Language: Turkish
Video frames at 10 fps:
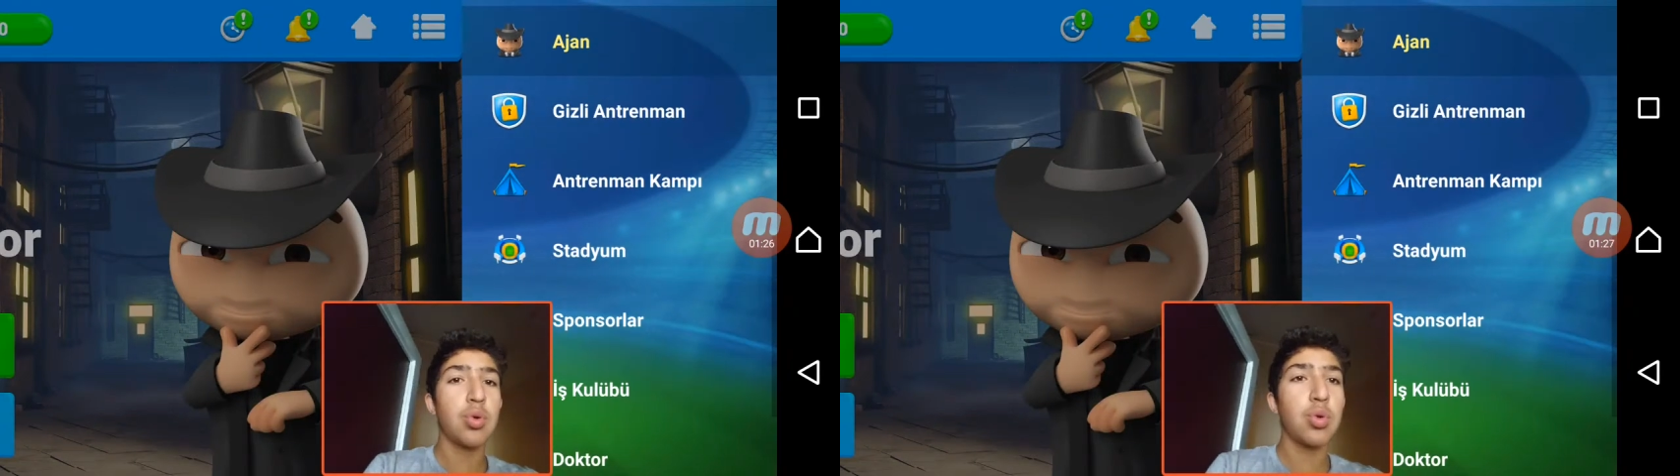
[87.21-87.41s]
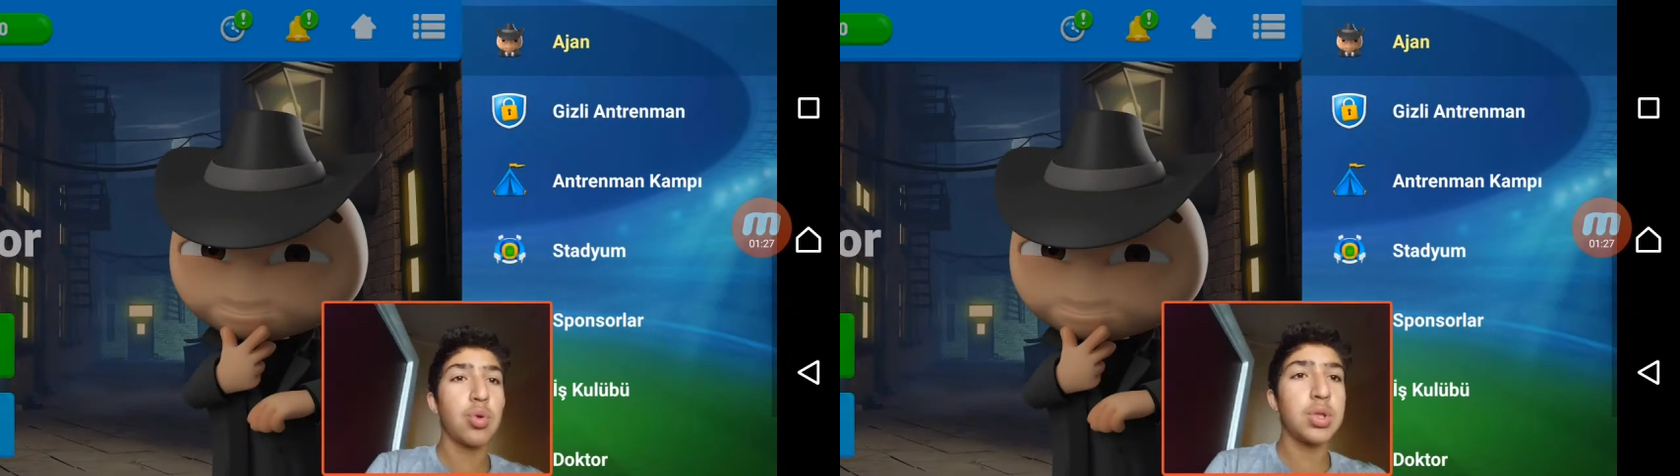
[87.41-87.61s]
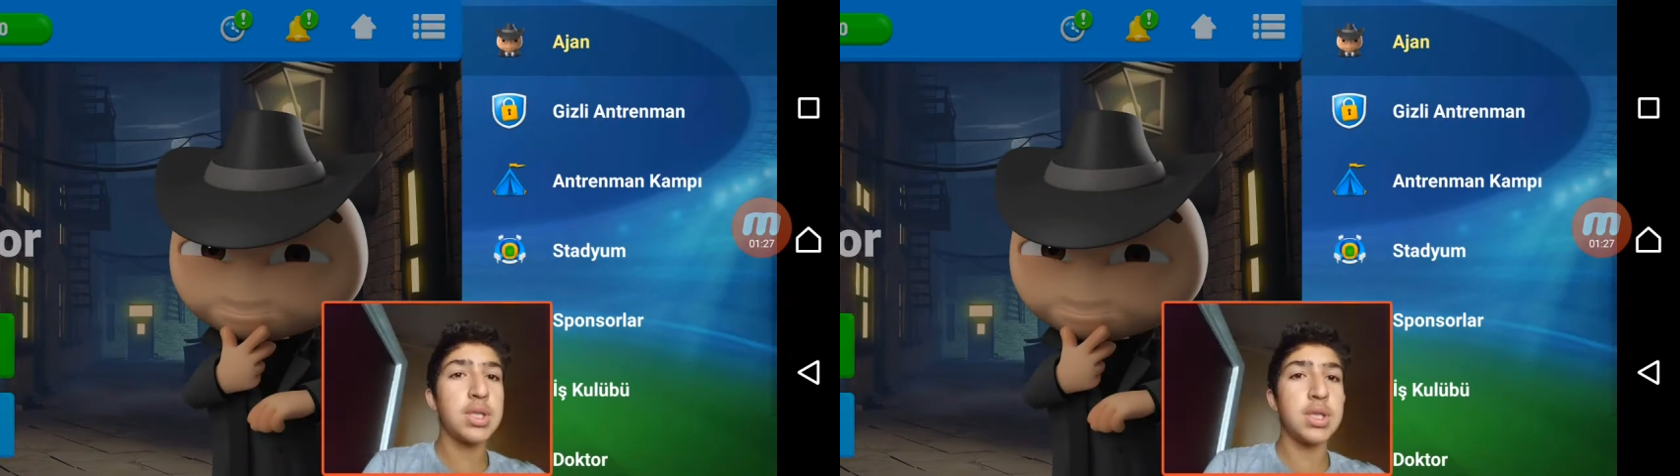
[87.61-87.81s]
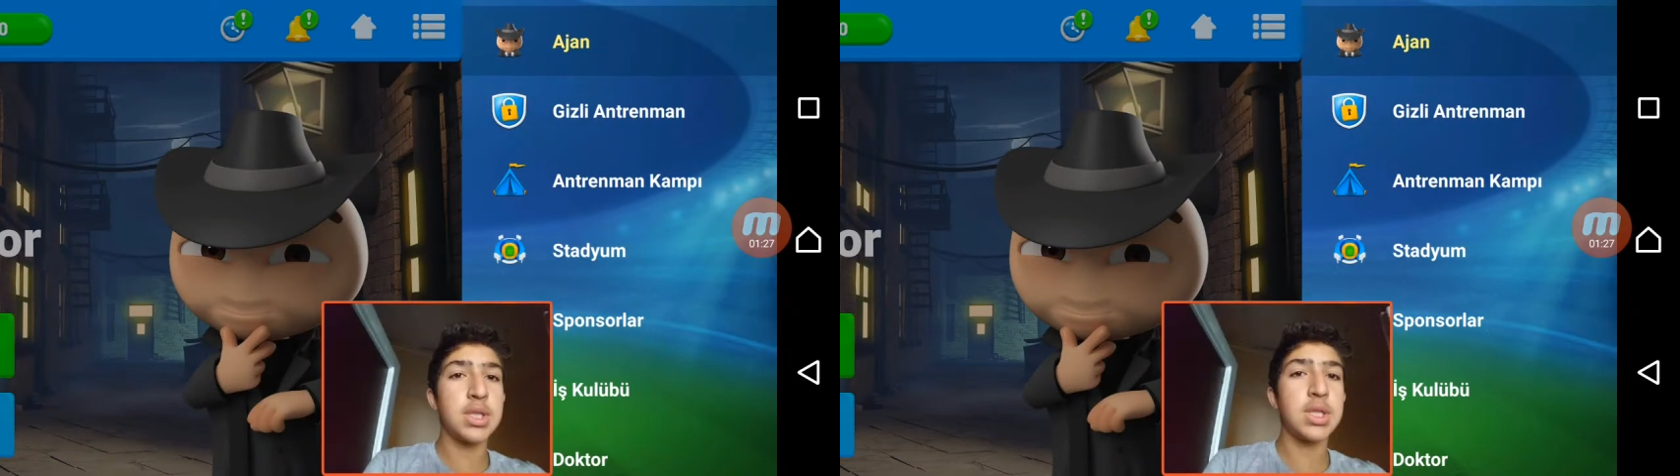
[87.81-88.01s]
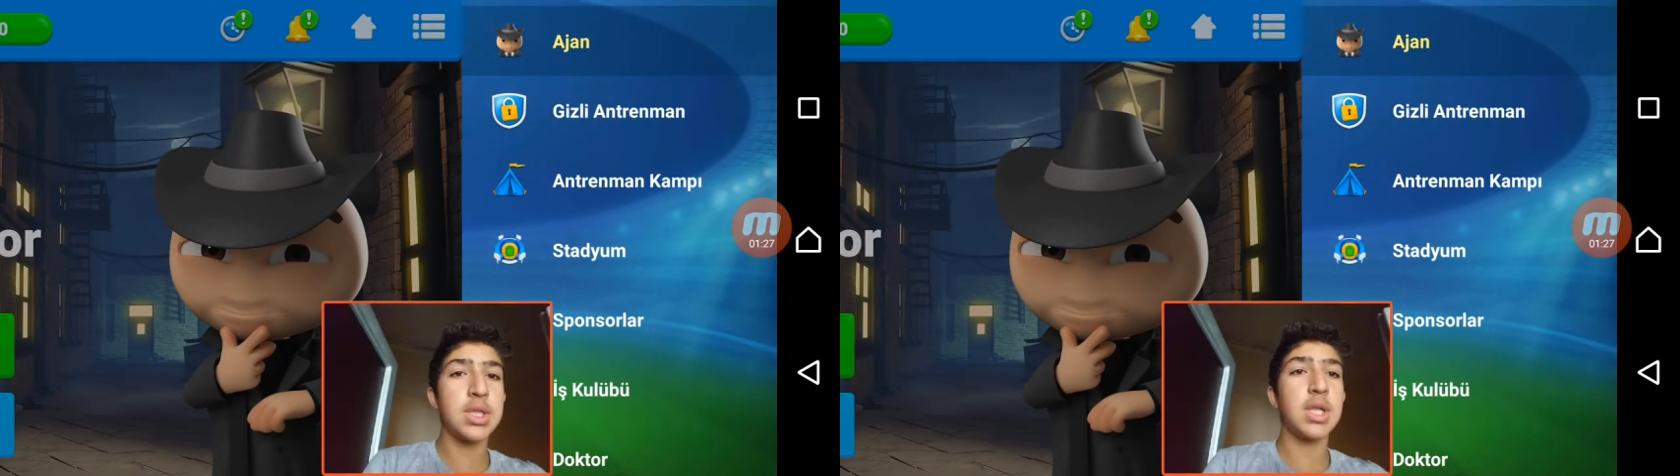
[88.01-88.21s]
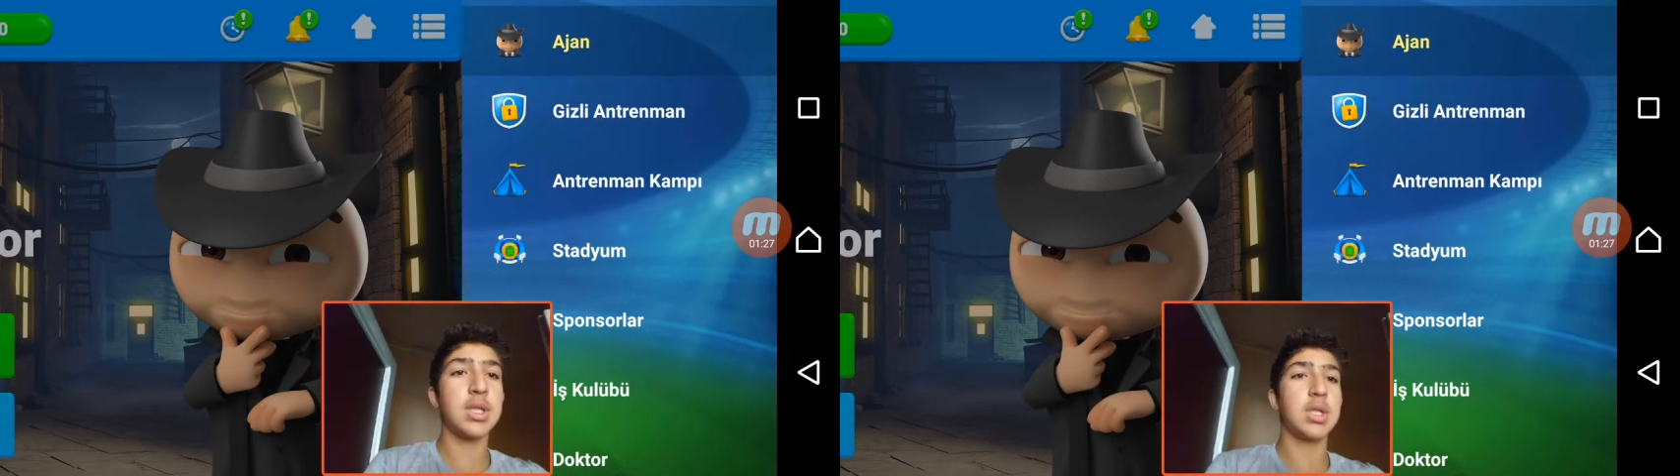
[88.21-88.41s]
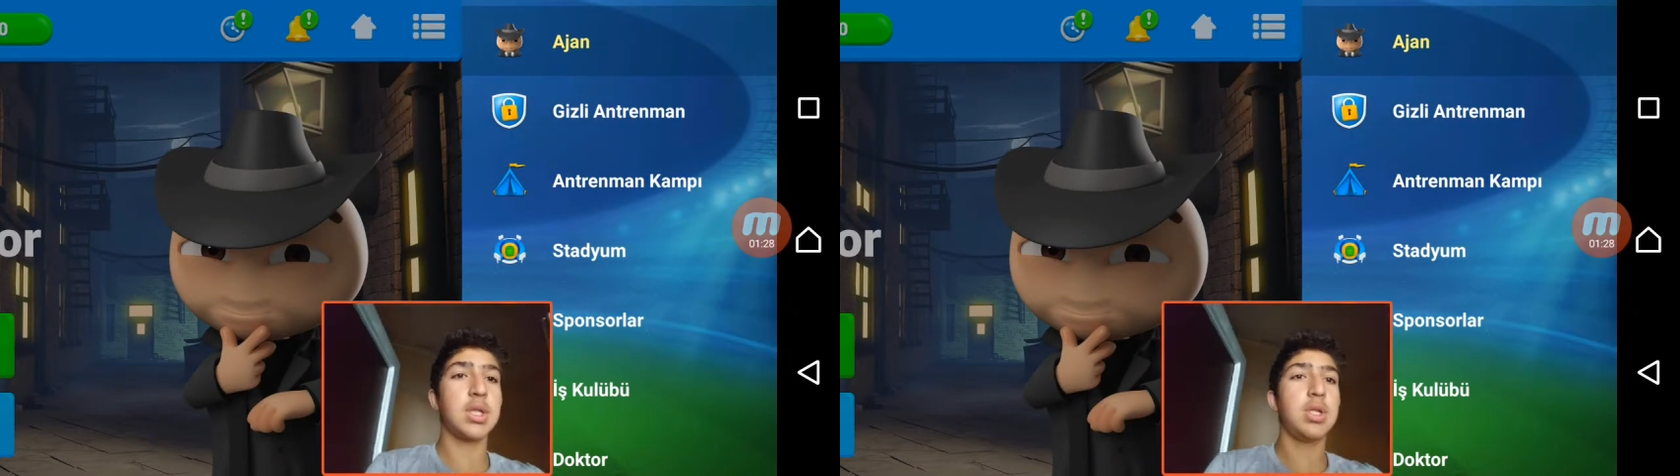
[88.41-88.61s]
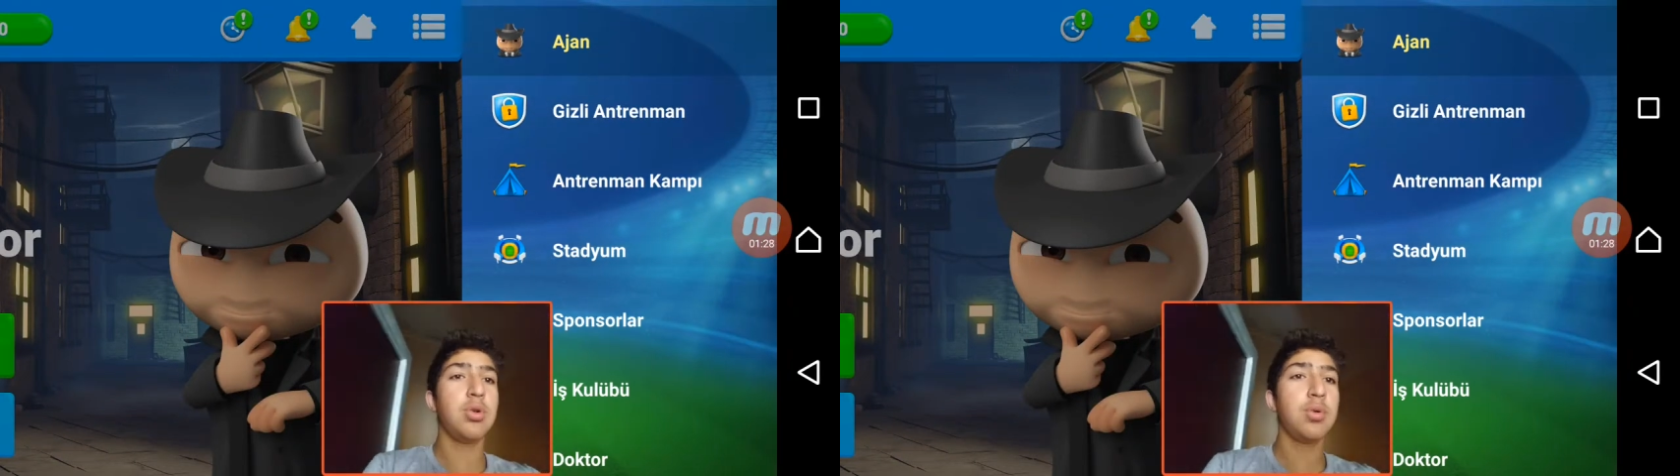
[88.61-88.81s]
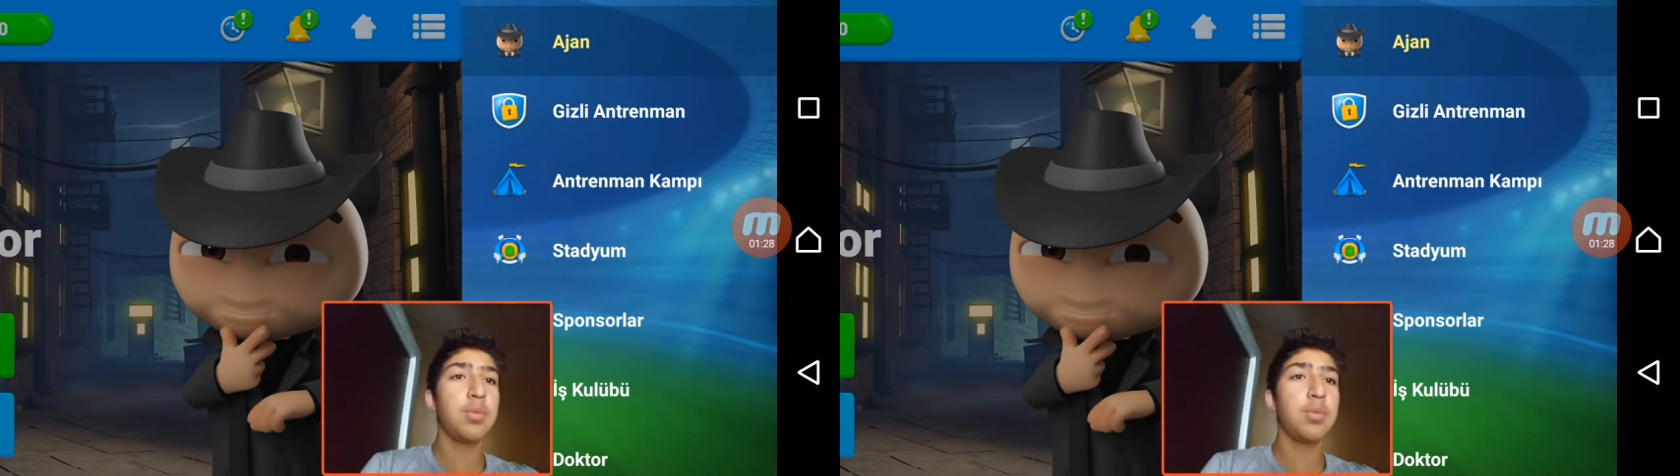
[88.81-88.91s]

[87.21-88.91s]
O sizin için şeyler getiriyor.